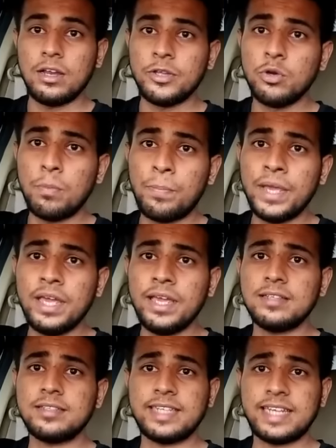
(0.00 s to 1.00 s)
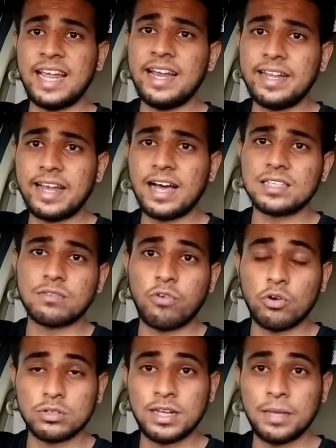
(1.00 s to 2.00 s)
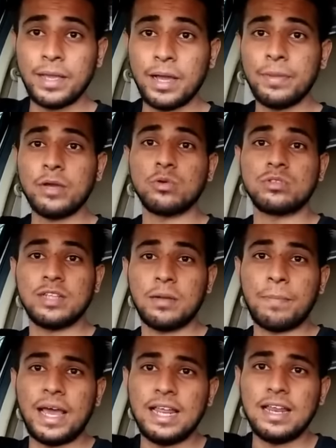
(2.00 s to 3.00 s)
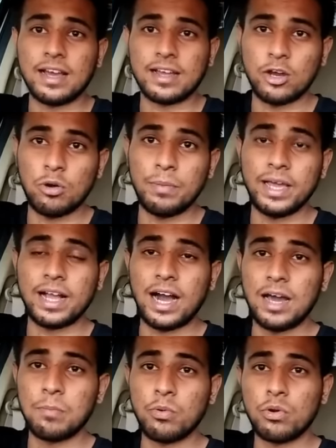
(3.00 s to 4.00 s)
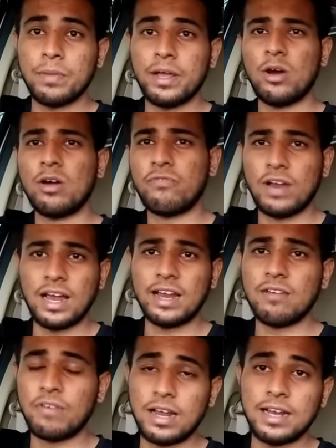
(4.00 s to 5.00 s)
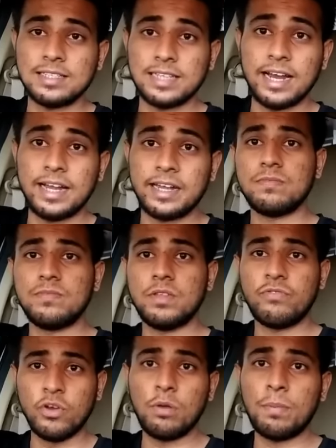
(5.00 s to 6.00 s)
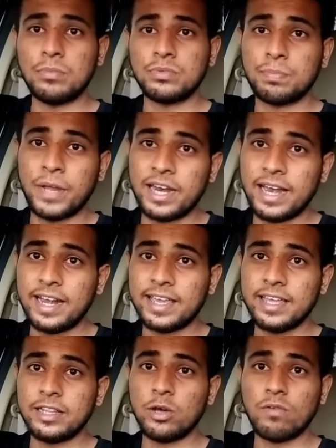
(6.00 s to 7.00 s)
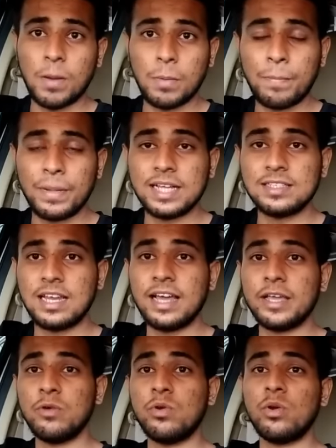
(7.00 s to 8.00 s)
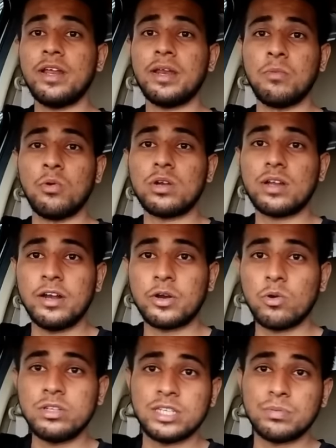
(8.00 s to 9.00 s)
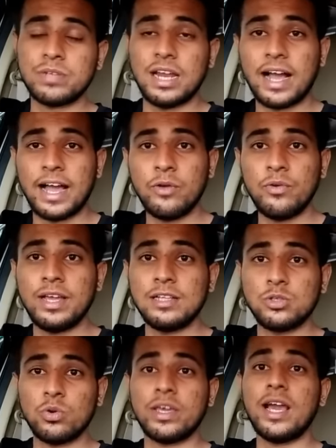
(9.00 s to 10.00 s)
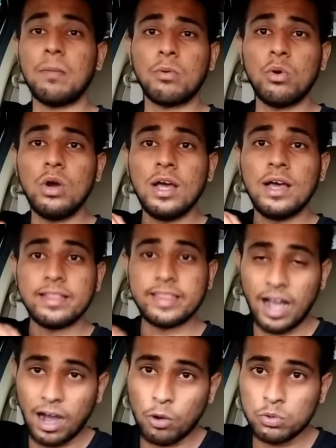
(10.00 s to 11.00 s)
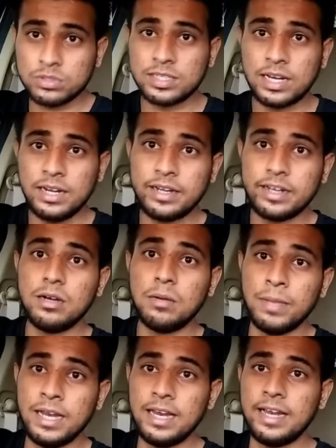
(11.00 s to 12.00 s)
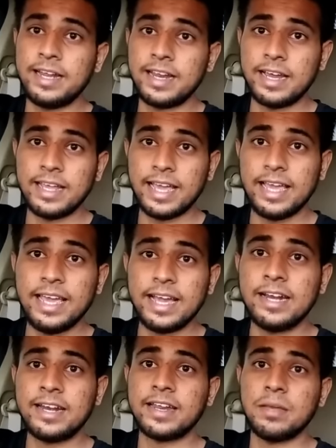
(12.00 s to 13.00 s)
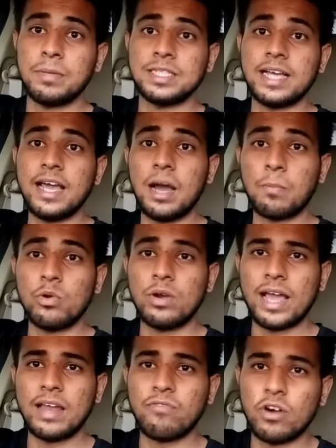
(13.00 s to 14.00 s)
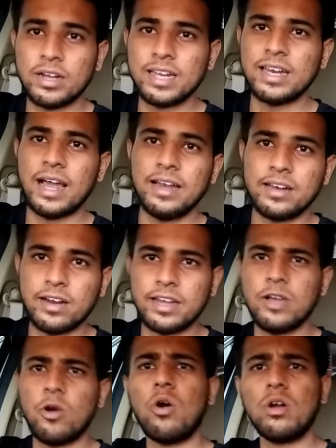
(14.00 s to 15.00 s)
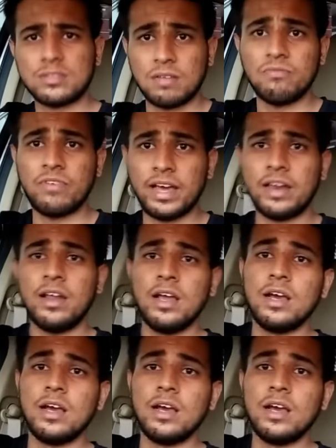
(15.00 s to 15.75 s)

यूपी स्टेट टास्क फोर्स ने भी अभी कुछ दिन पहले लखनऊ में कानपुर में और फलाना फलाना जगह फ्यूल पंप्स पे रेड की थी और वहां पे पता चला कि उन्होंने रिमोट कंट्रोल चिप्स लगाई हुई हैं जो कि आपको थाउजेंड मिलीलीटर यानी कि एक लीटर की बजाय आपको 940, 930 और समवेयर